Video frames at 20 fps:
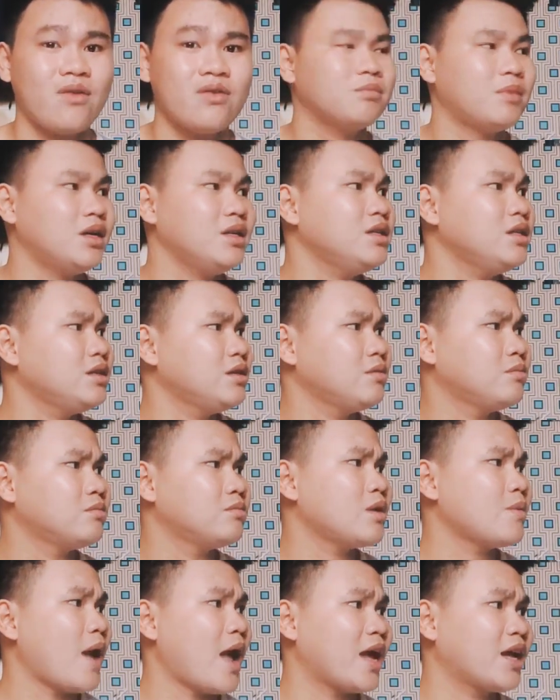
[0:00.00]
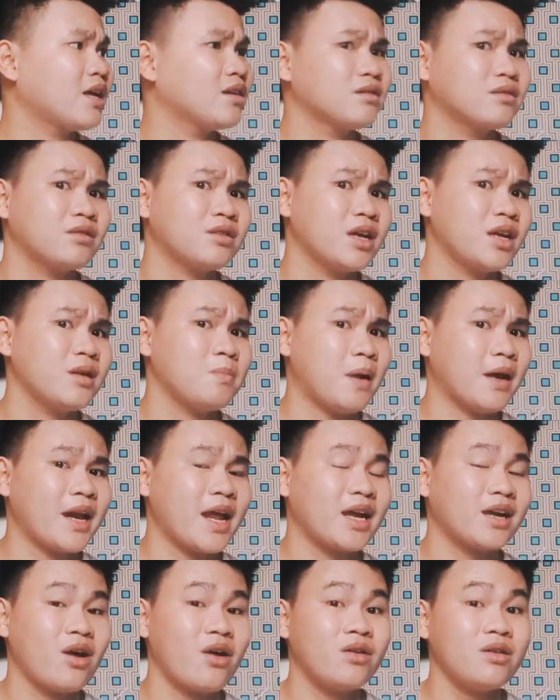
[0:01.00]
Bởi vì các bạn, khi bạn
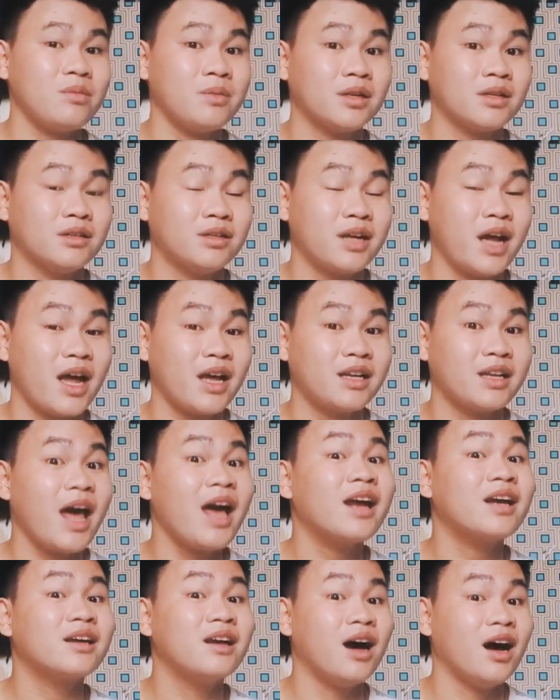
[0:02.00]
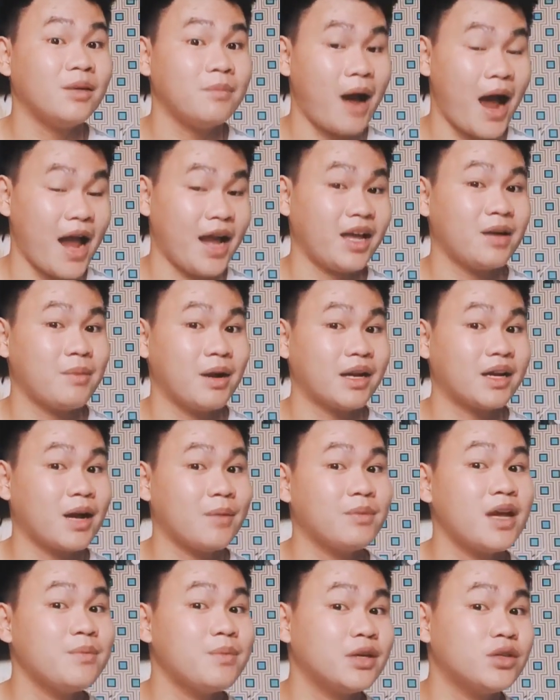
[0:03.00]
đang nói mà người khác ngắt lời bạn, bạn cảm
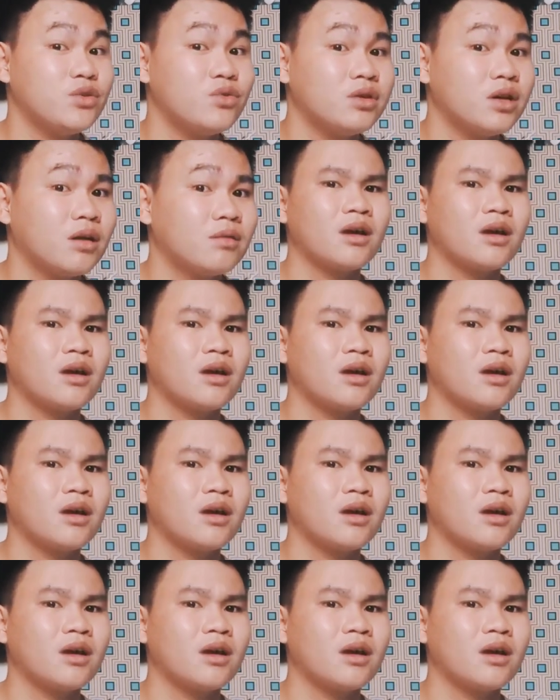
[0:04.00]
thấy bạn vui không?